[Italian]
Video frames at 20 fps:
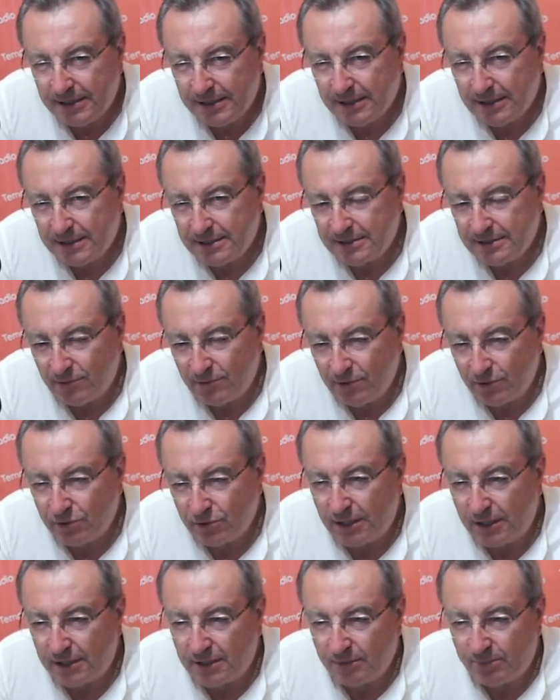ci vogliono
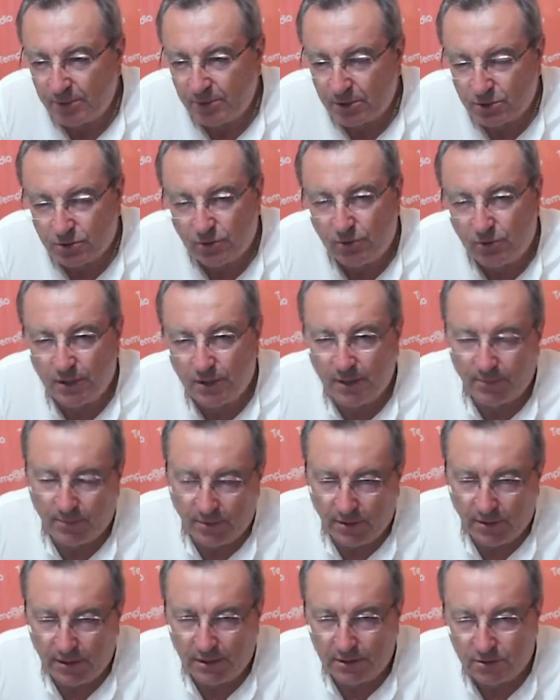tante persone,
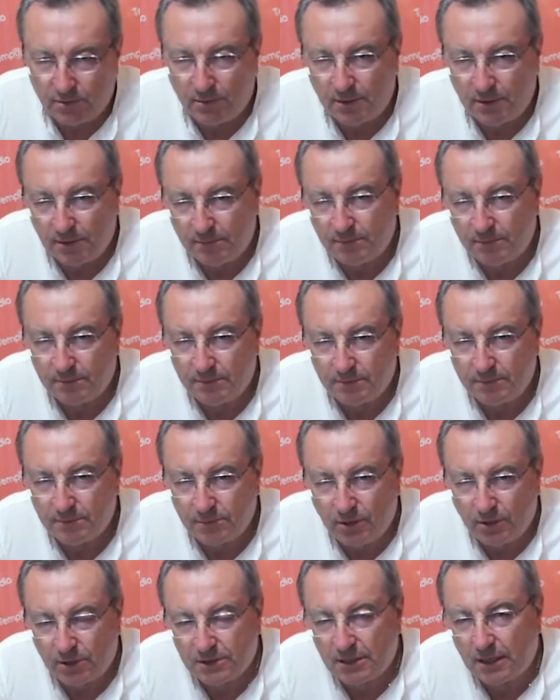poi insomma mm,
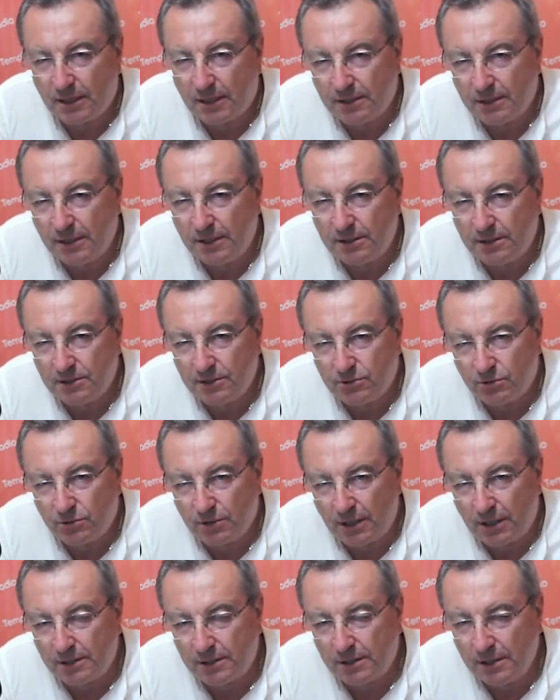bisogna stare attenti, ci sono
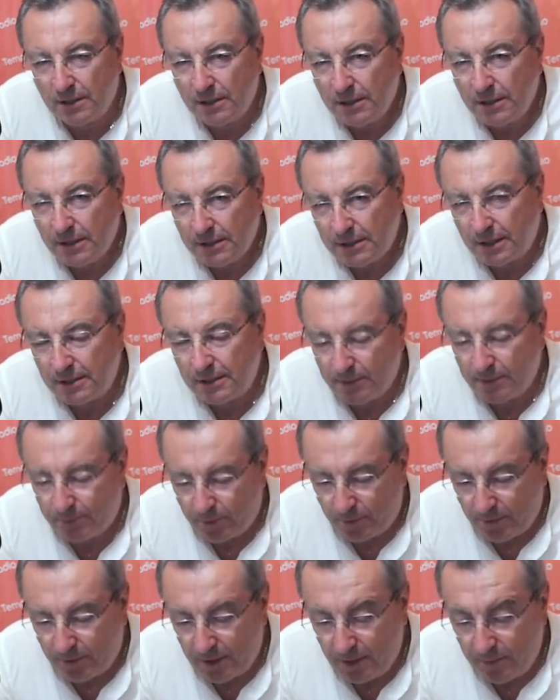tanti, tanti
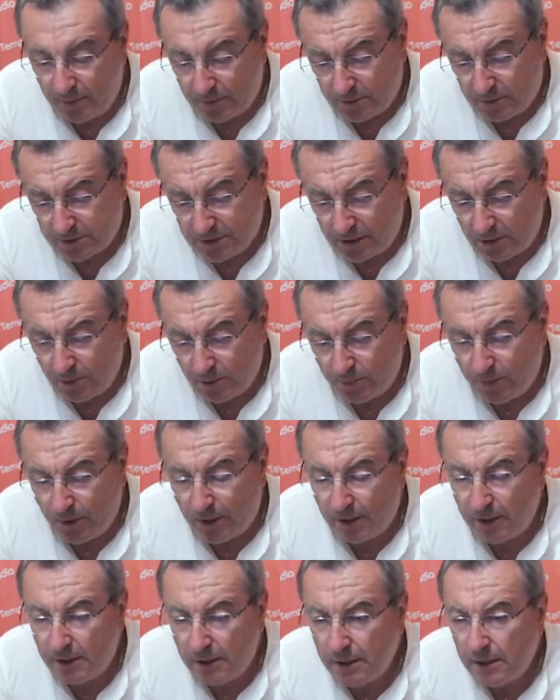problemi, quest'anno
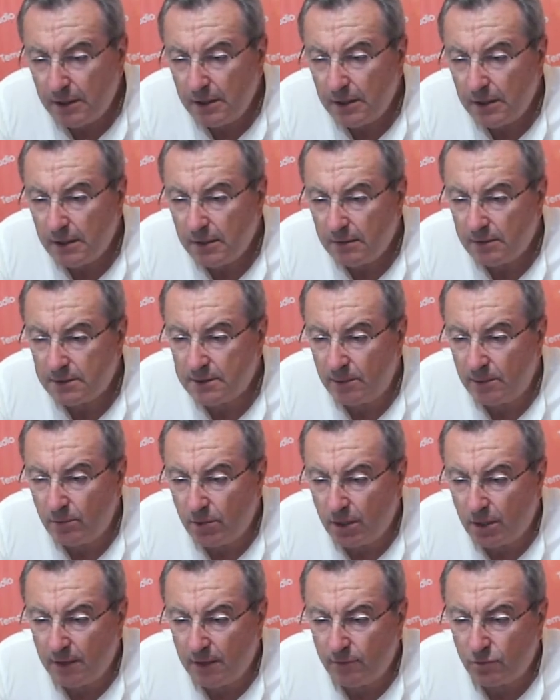poi facciamo
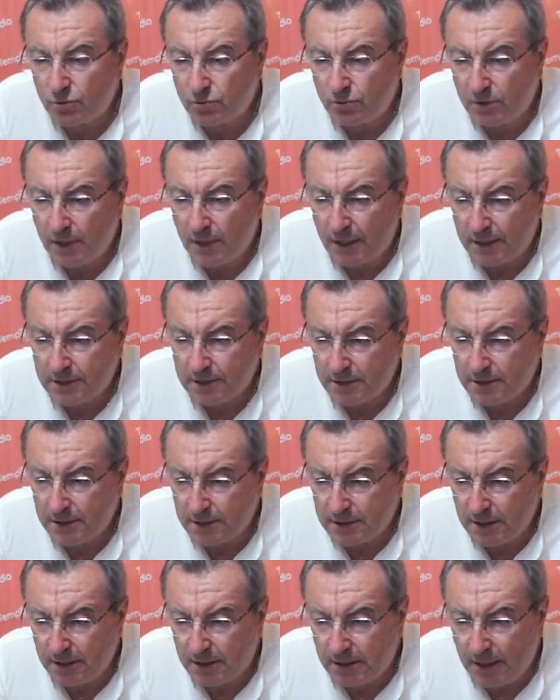l'arrivo sull'ex
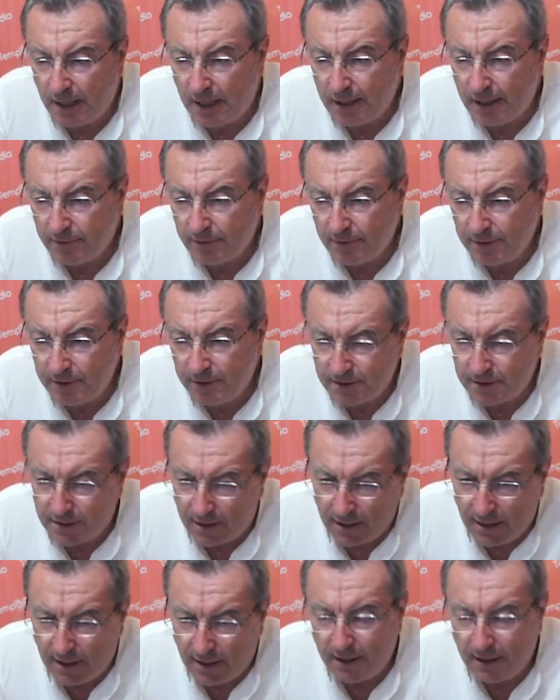statale, quindi
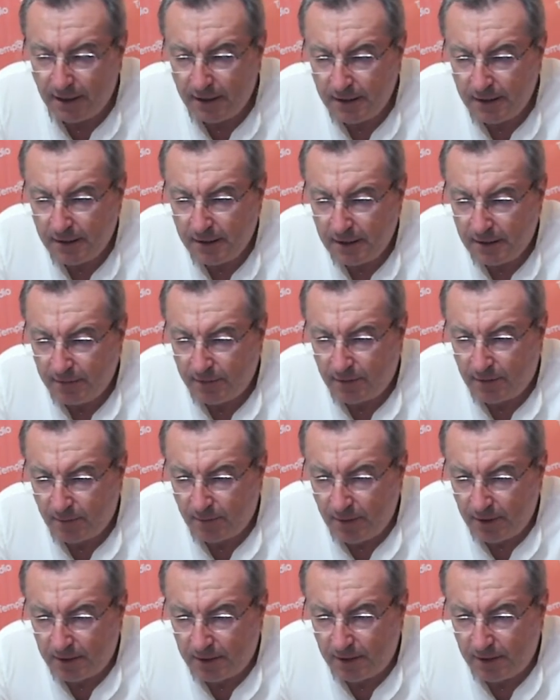sarà
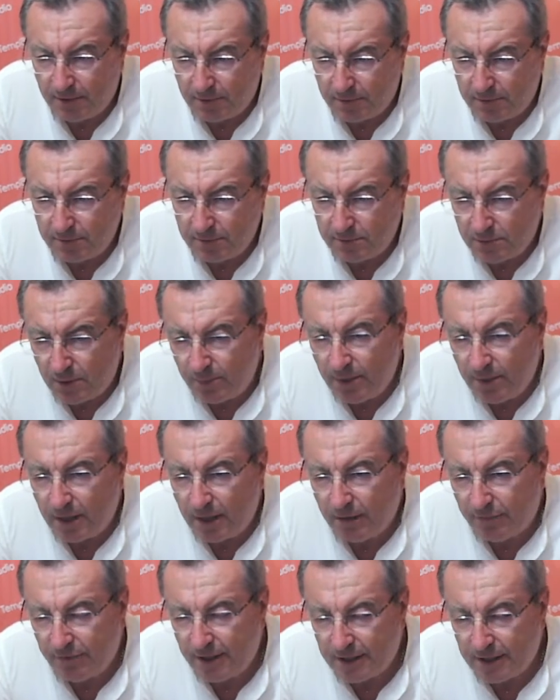veramente una
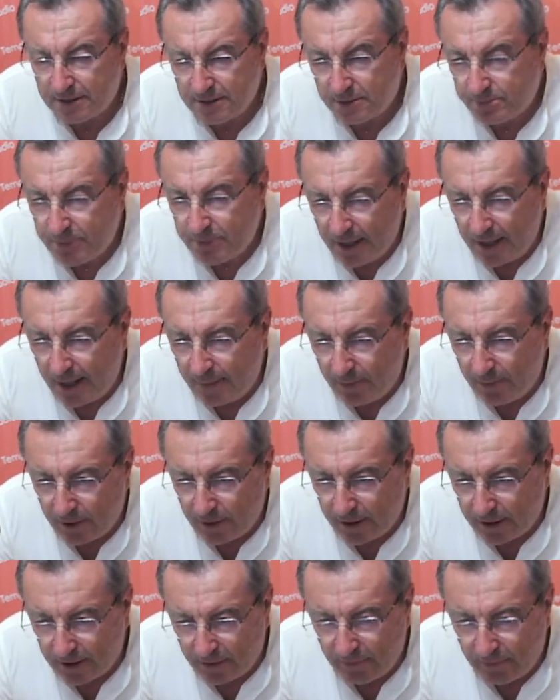bella festa, speriamo
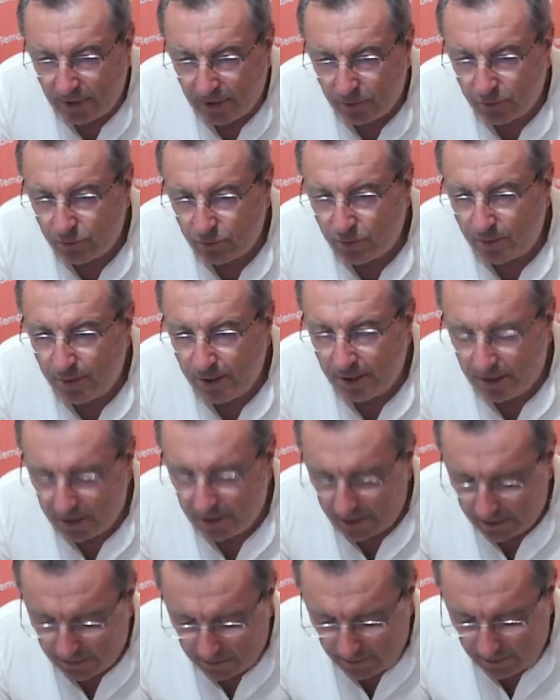che, che vada tutto
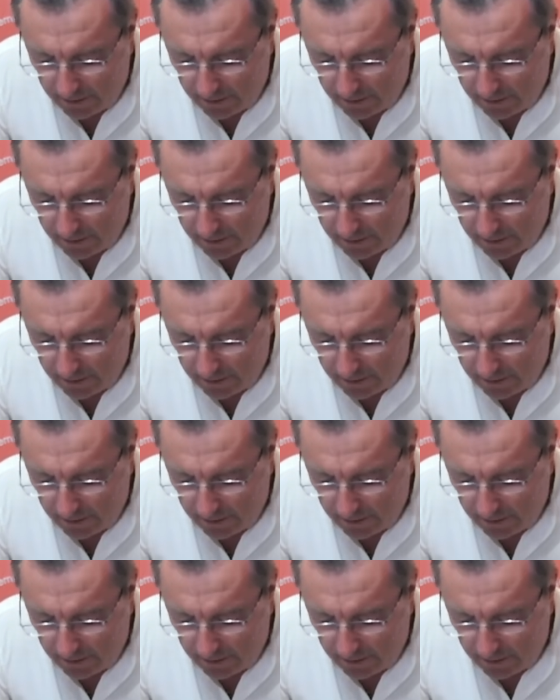bene. Ecco.